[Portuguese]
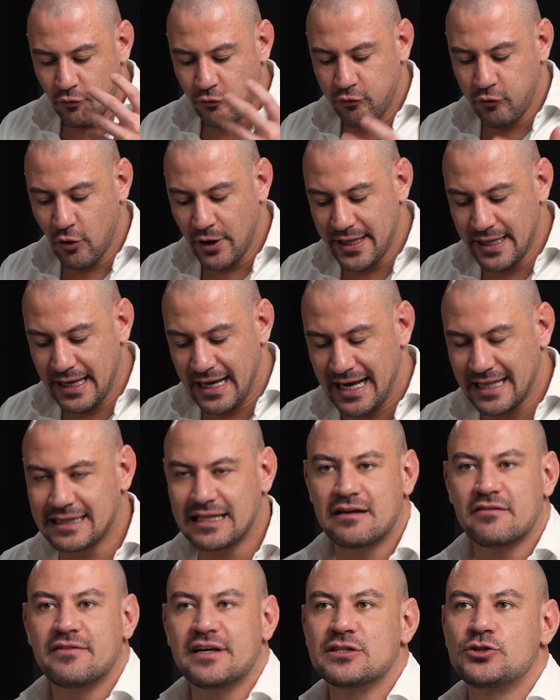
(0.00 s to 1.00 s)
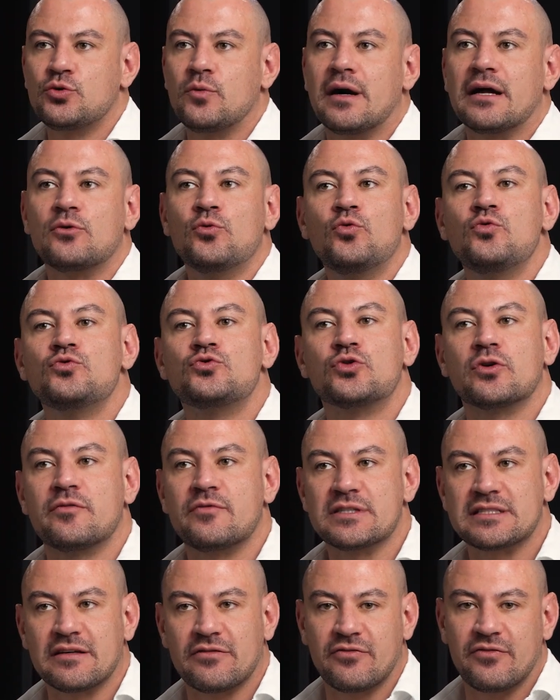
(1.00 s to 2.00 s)
foi através de um anúncio que
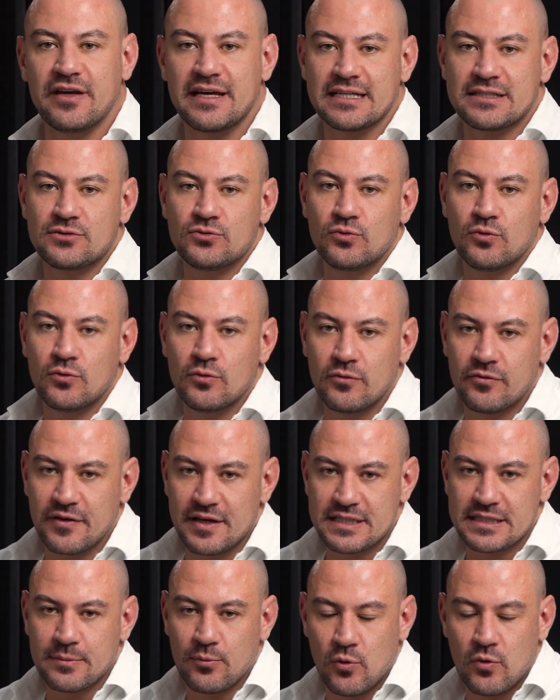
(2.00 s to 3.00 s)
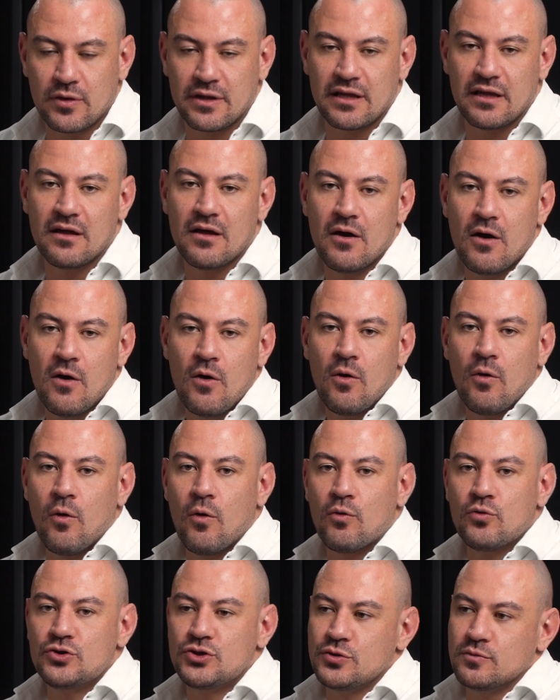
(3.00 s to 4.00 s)
você fez no Facebook
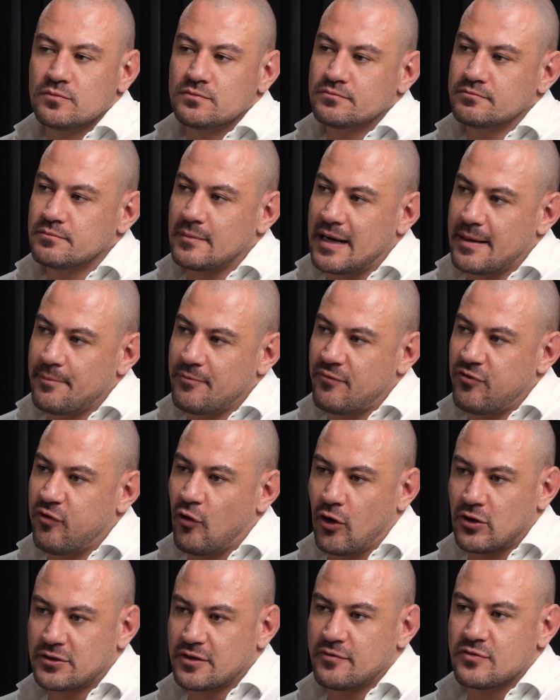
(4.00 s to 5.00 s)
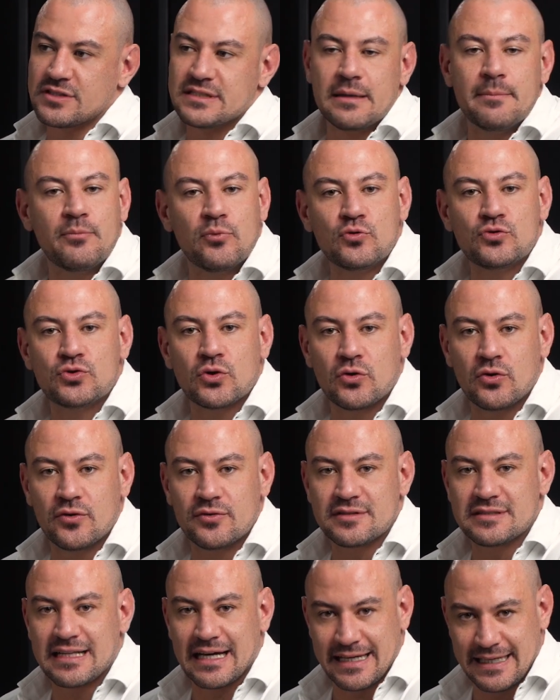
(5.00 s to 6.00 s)
ou de uma foto que você impulsionou
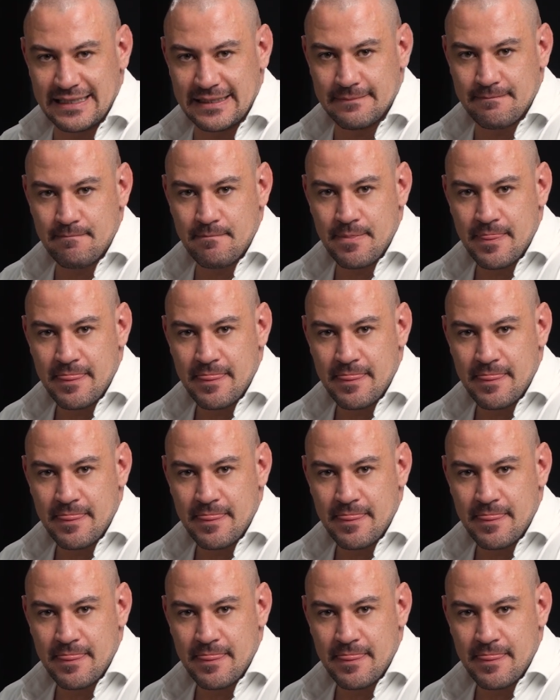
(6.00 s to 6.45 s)
no Instagram,